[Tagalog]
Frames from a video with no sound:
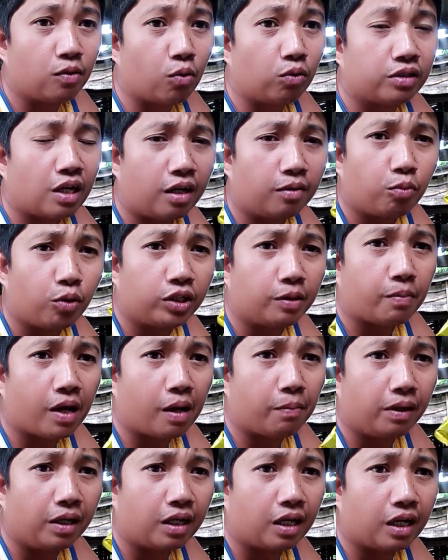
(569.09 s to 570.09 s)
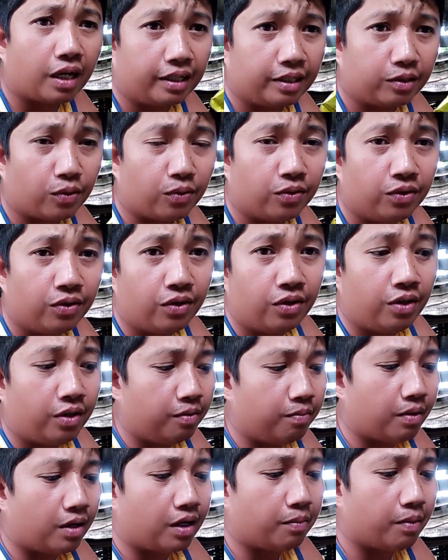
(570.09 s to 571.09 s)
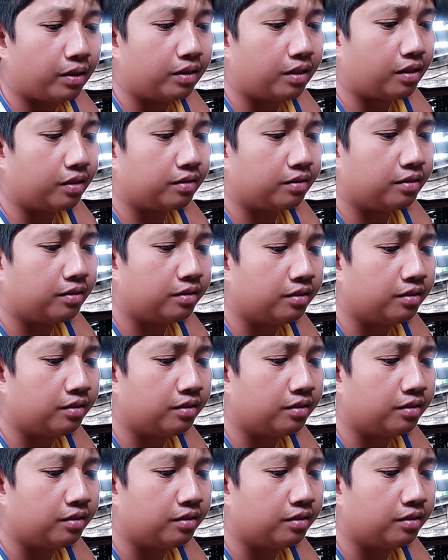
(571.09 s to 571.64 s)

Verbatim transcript: Kung saan pwede makabili ng ganito mga kapakir.